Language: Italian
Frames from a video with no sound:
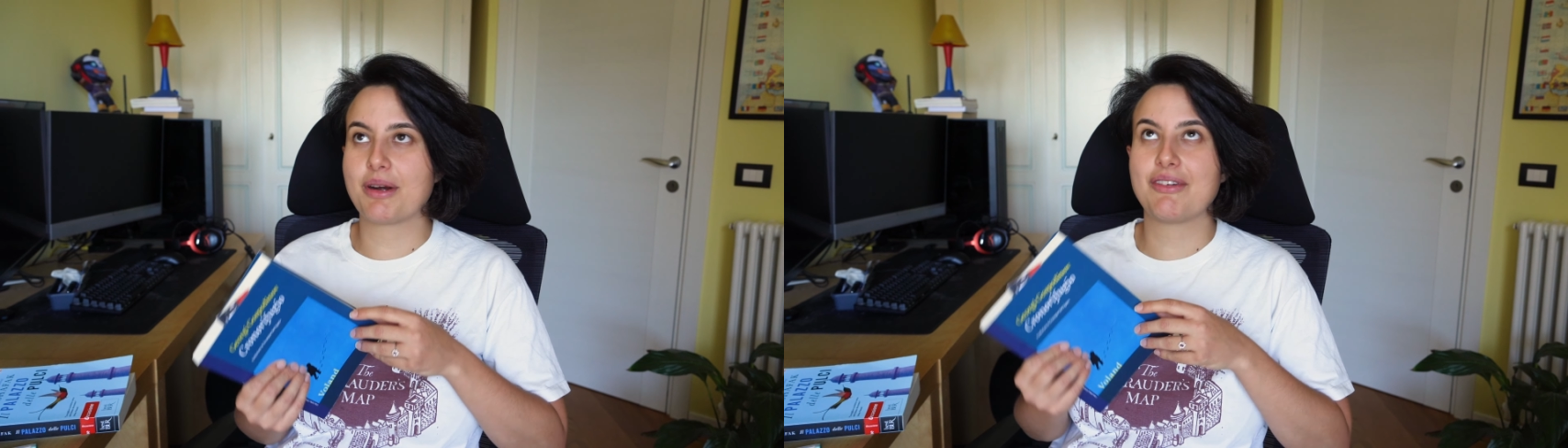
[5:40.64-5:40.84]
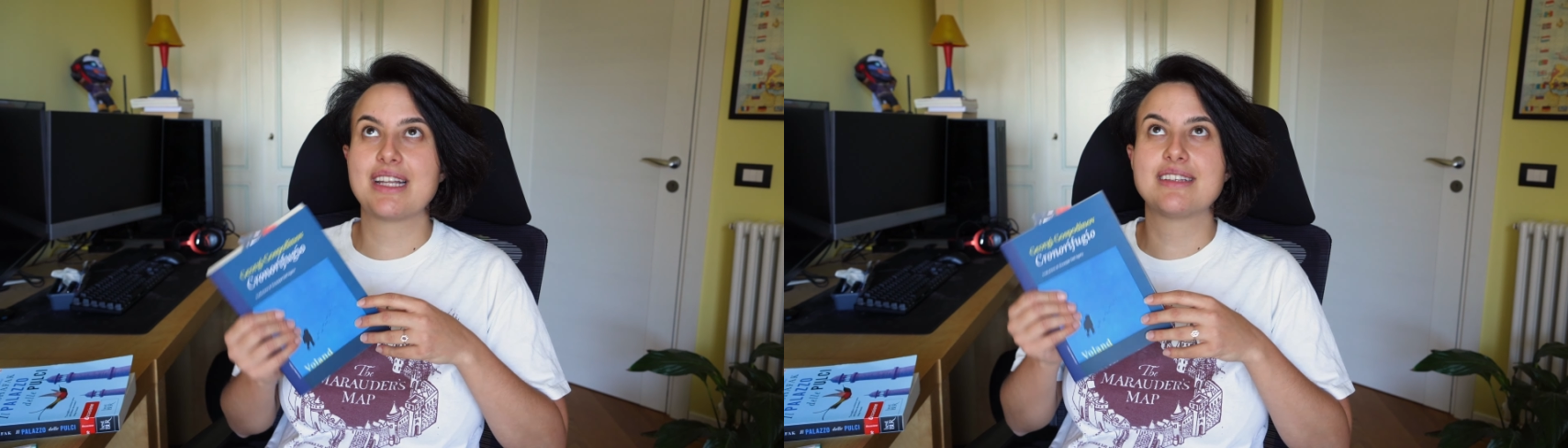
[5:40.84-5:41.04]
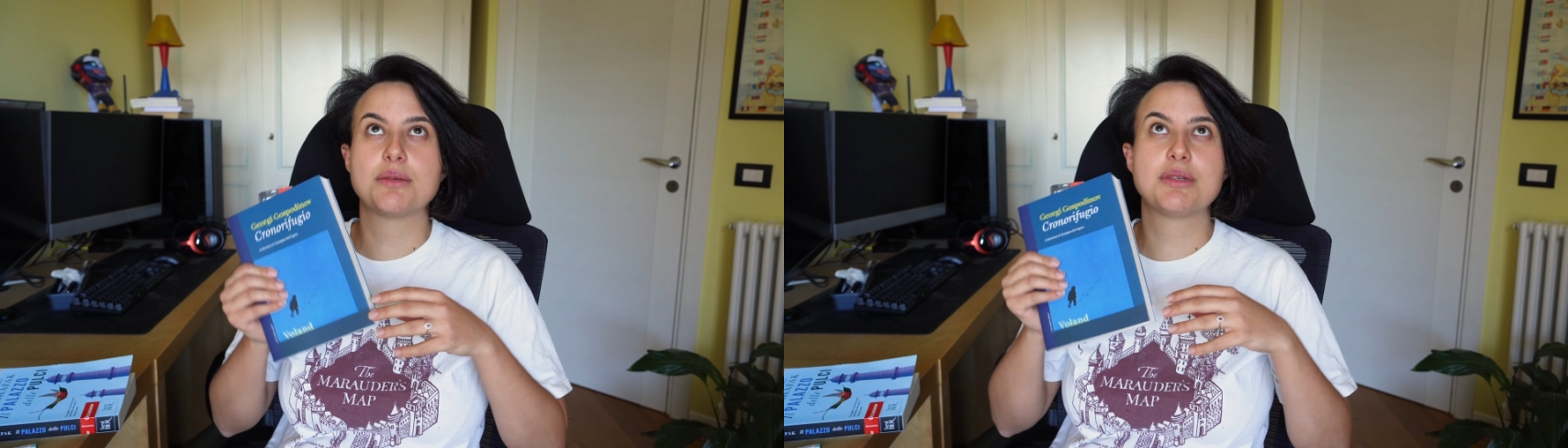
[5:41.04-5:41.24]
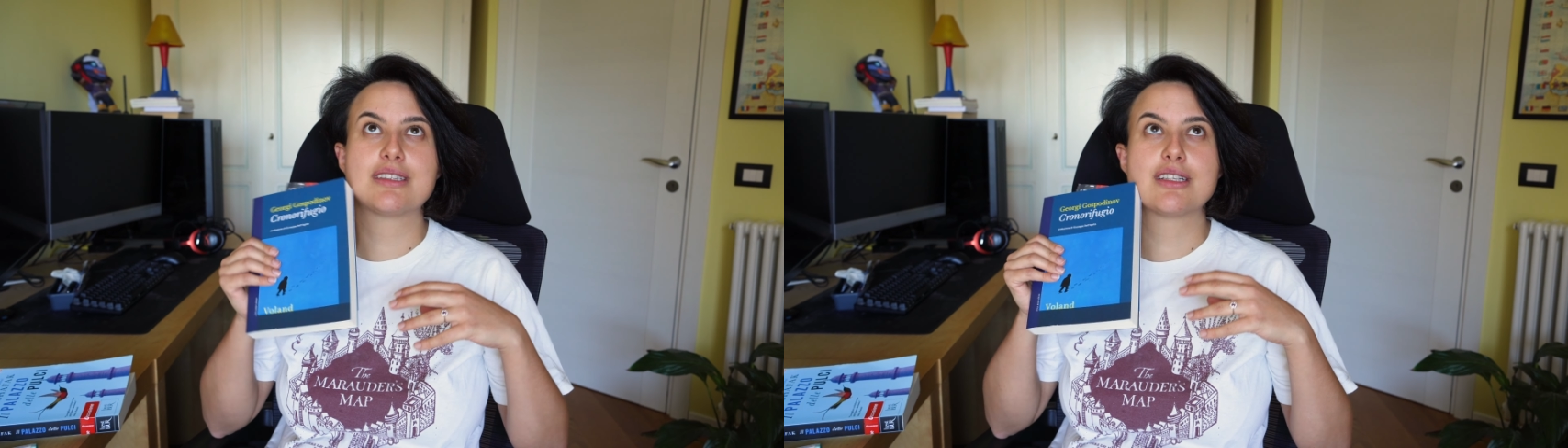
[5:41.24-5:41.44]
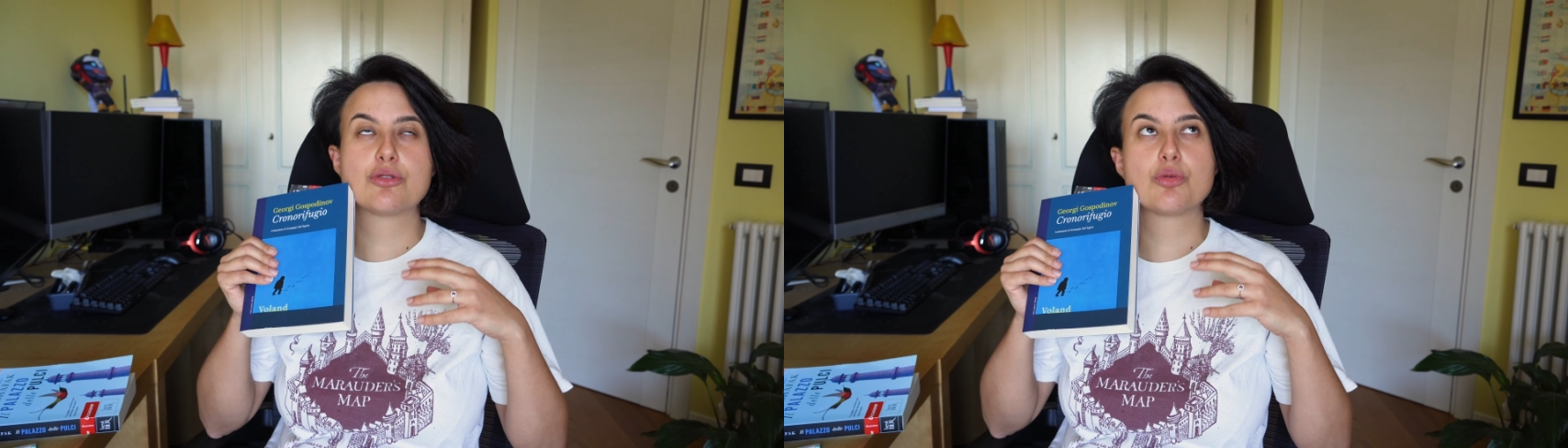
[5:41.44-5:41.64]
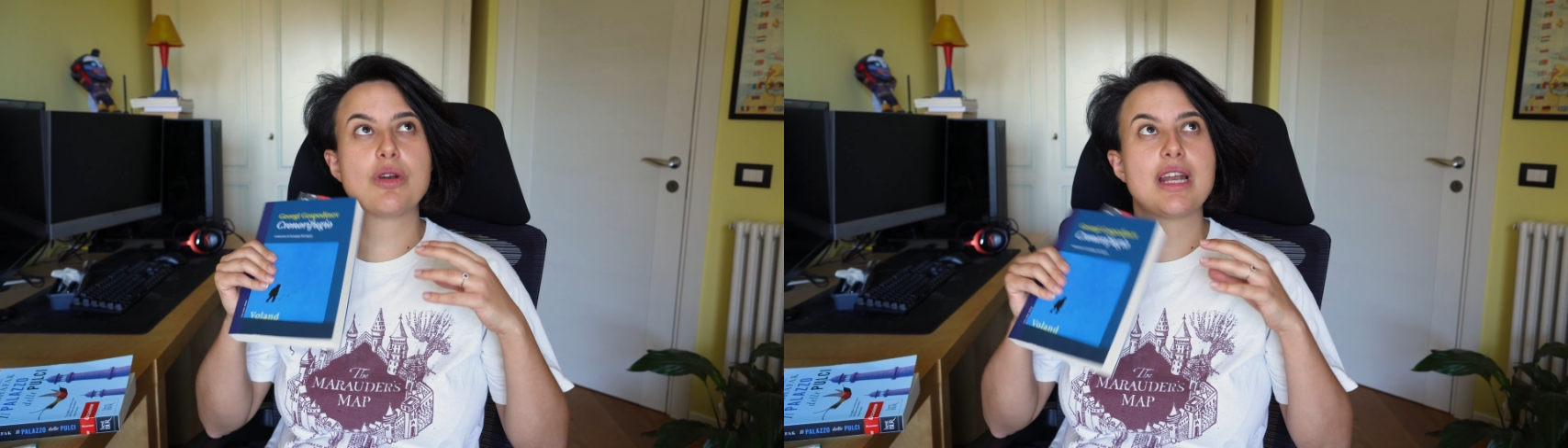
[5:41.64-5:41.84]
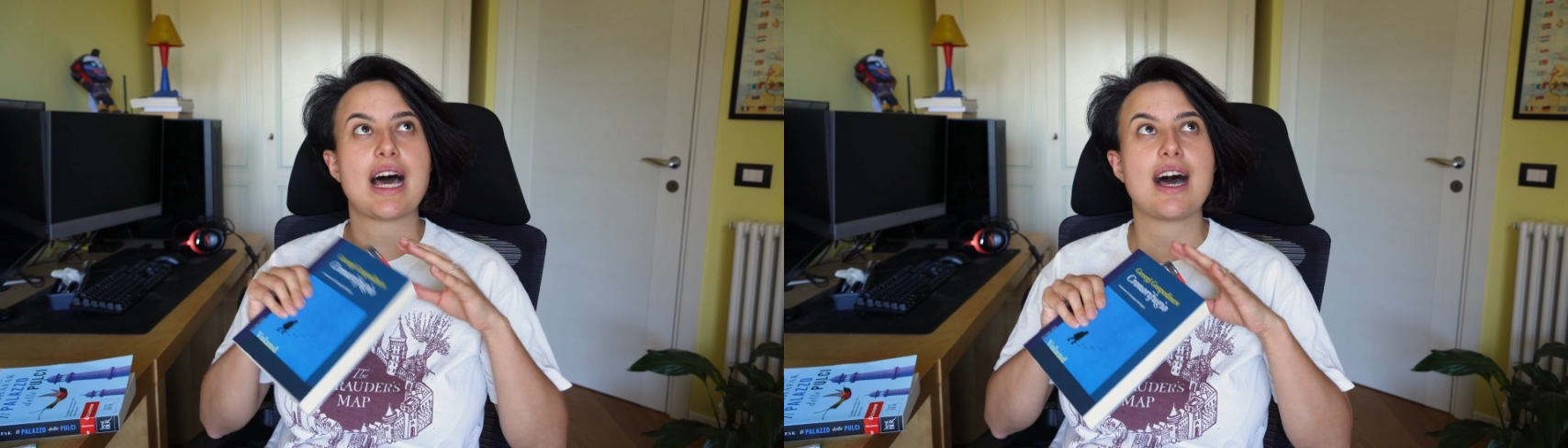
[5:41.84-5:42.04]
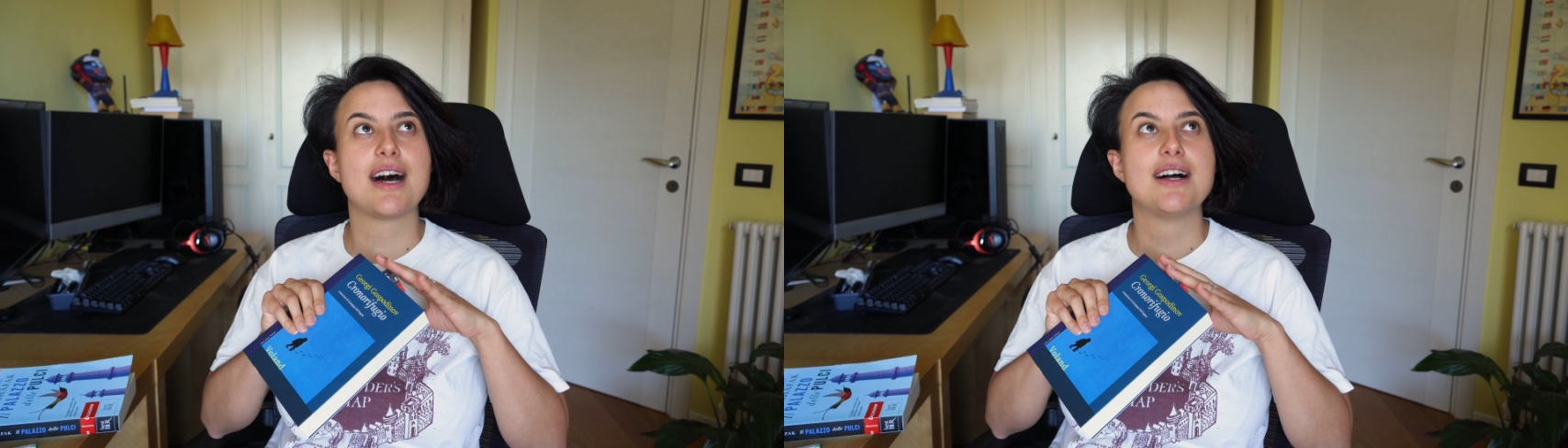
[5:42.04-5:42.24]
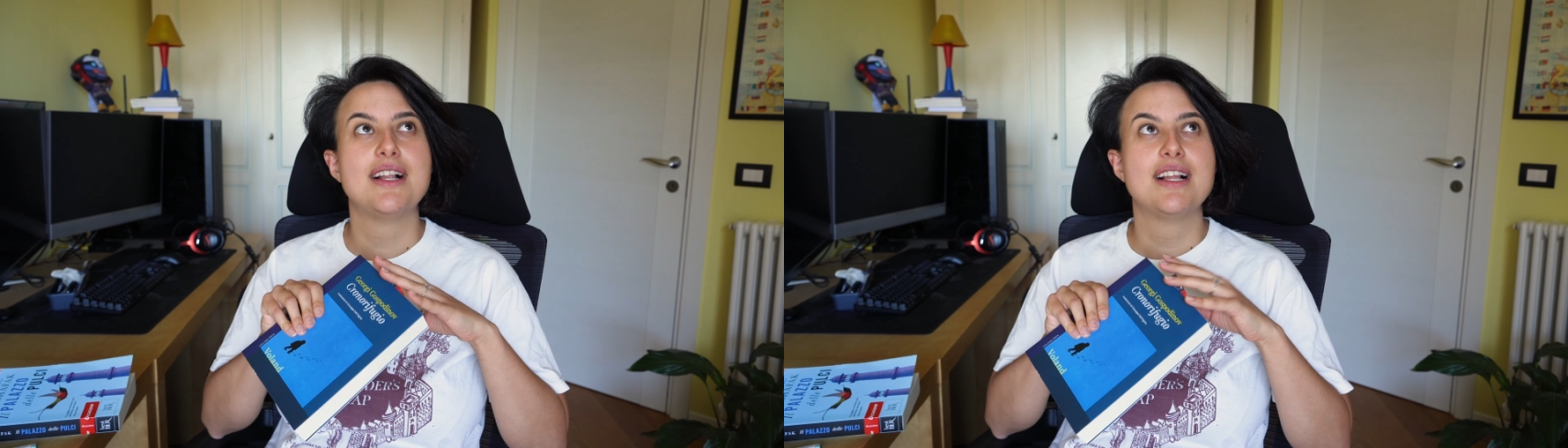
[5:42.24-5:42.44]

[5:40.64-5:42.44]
prevalentemente sulla